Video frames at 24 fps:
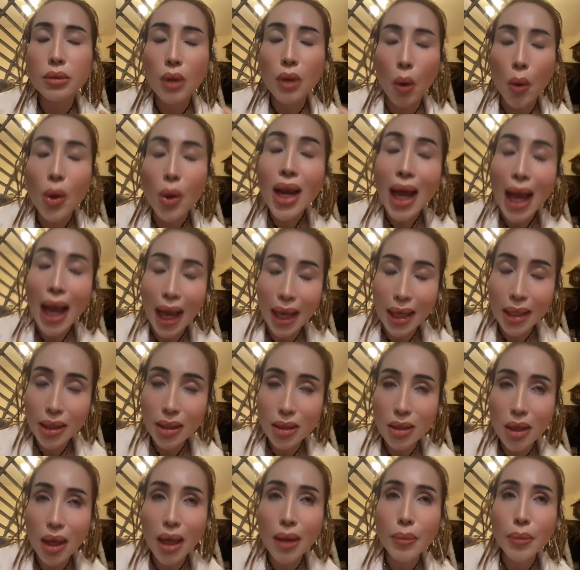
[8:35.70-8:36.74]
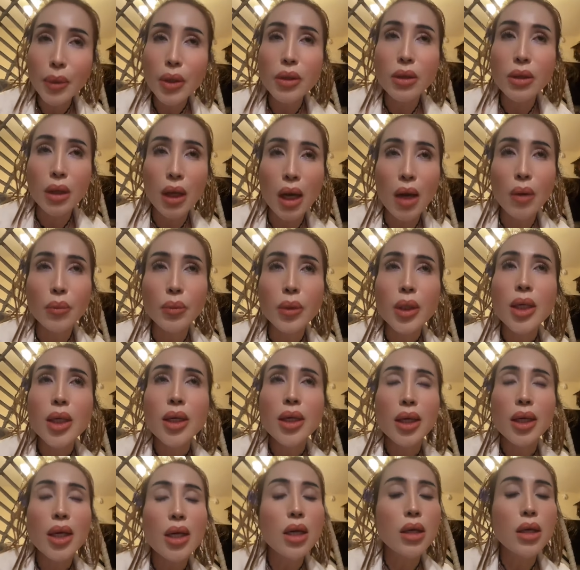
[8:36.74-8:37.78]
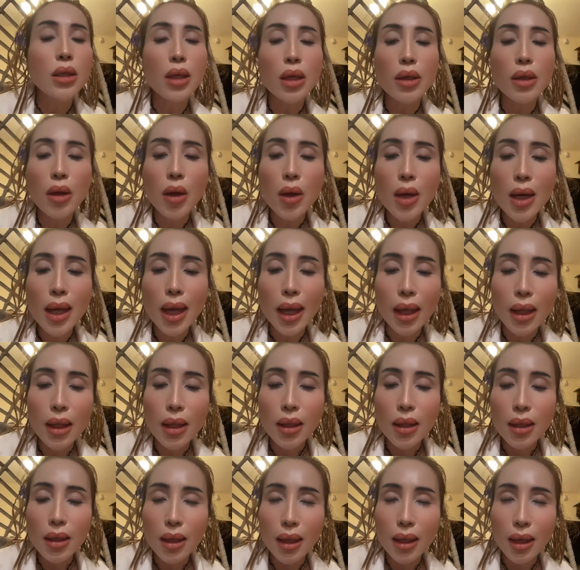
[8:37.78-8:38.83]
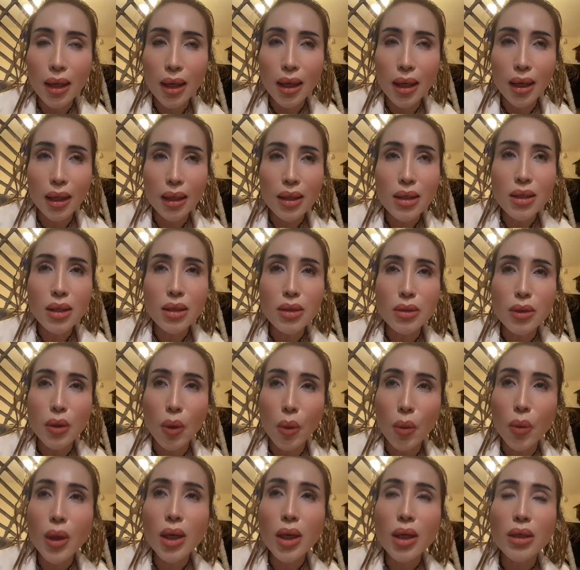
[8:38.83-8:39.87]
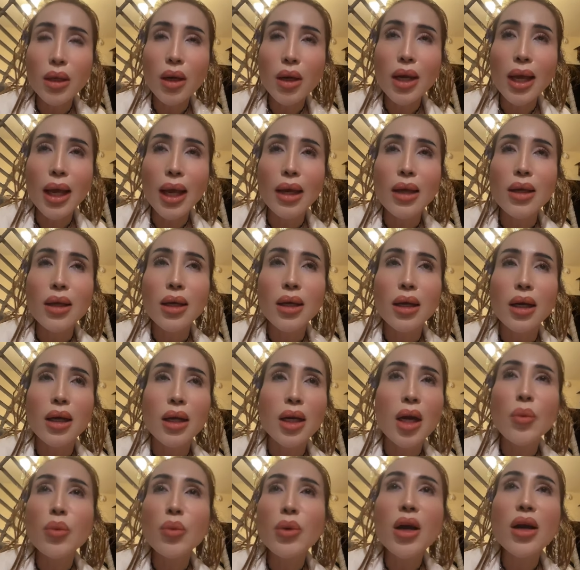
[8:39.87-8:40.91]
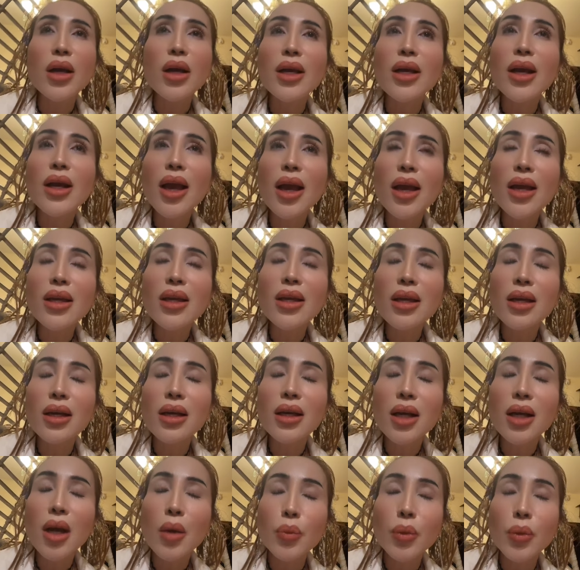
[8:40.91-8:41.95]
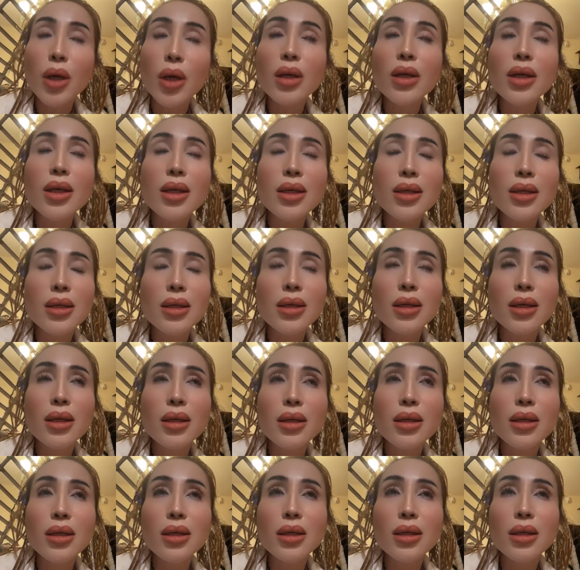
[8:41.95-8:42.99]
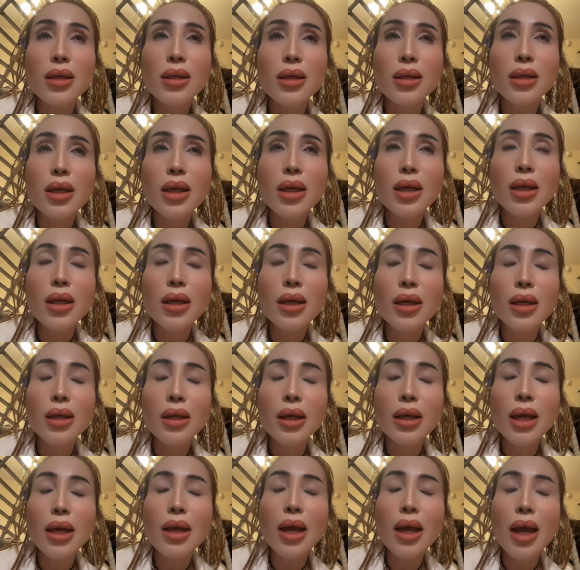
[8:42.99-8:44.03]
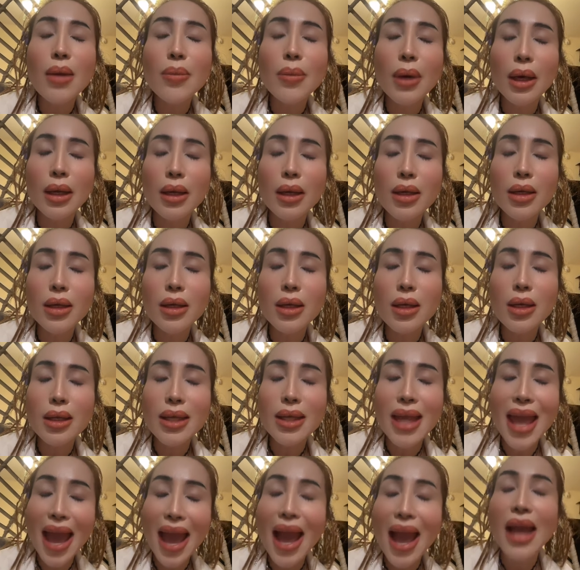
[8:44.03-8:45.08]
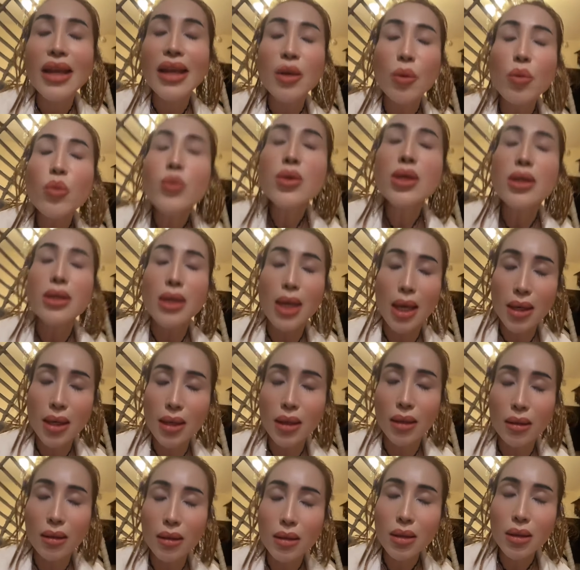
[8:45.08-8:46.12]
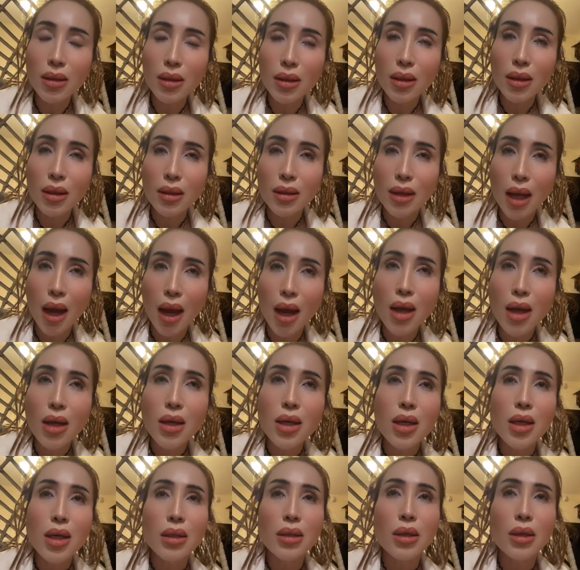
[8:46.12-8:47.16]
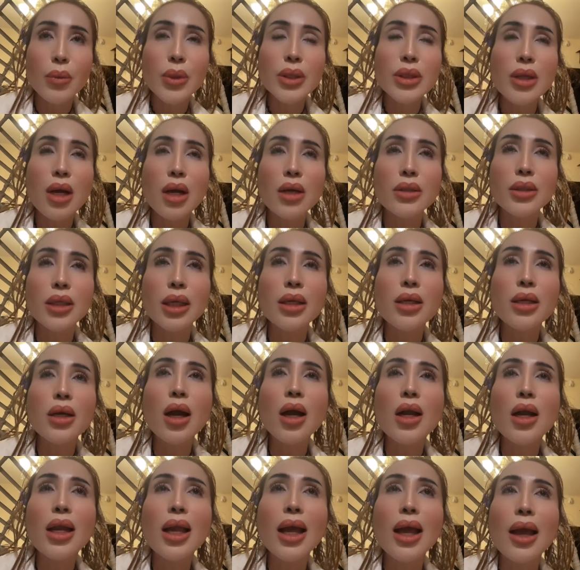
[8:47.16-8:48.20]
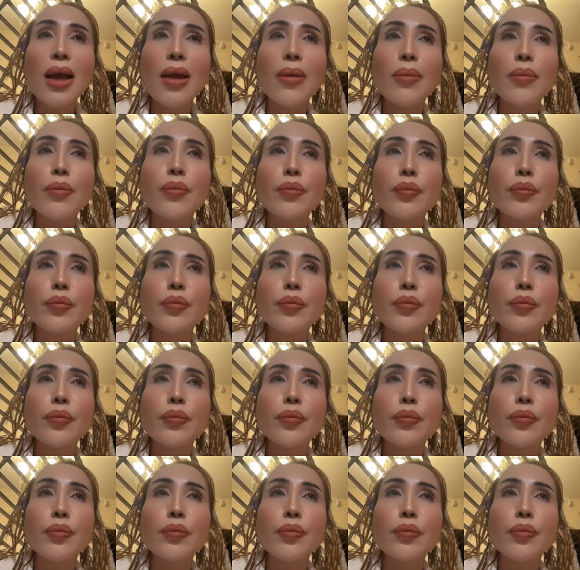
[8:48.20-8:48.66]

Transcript: đổi lại cho em có được không cái người đó nói là à, cái người chủ á, nói là ờ, không có cái ghế ờ, không có cái cái cái cái, cái, cái ghế mà cái cái da giống như vậy nữa đó rồi bây giờ chỉ có là